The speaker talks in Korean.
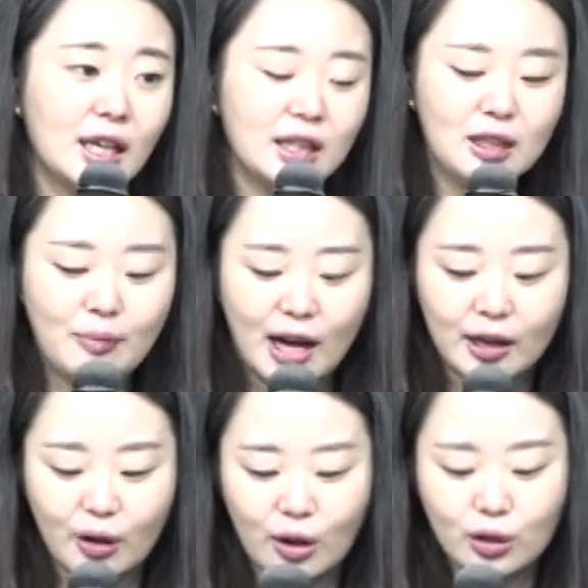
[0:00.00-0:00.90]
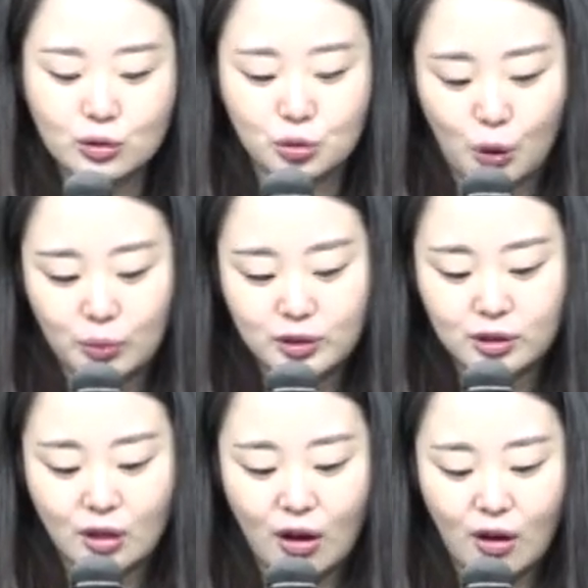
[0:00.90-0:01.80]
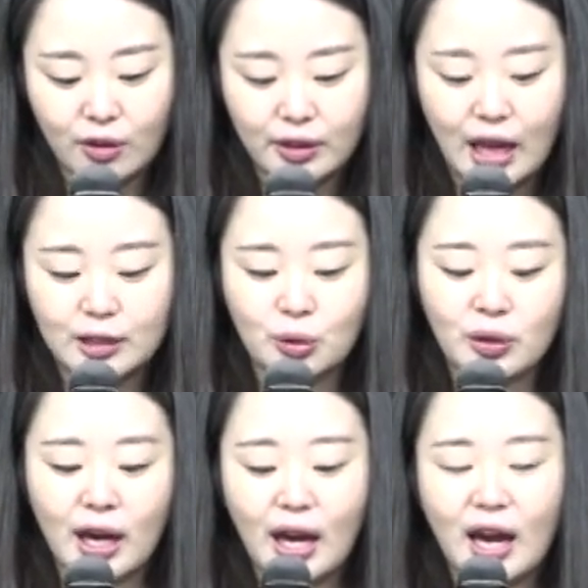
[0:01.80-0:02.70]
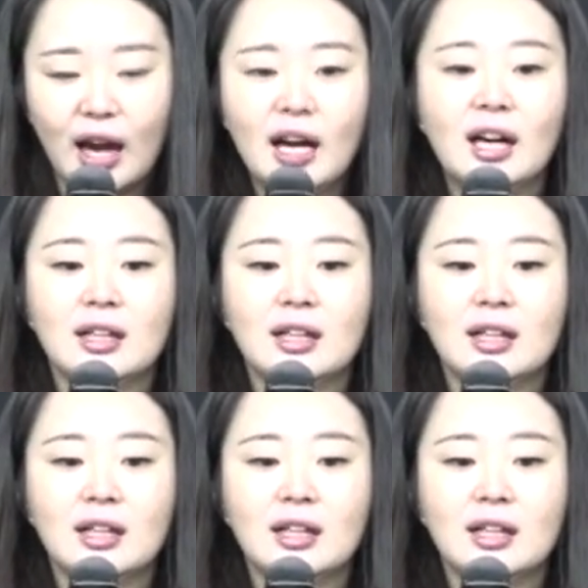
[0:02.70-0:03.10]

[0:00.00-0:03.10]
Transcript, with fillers: 임하여 주옵소서 내 속에